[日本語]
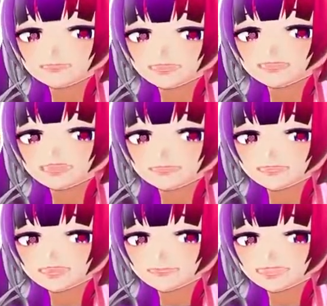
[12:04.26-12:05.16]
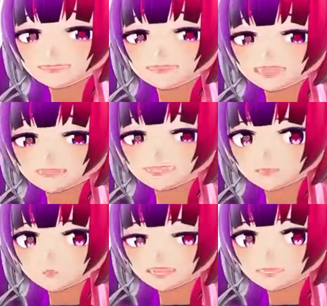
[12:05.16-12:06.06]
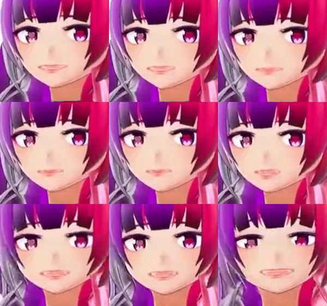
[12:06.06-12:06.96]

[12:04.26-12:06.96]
わざわざ負け散らしていくスタイル。この辺ぶつかりたくない。う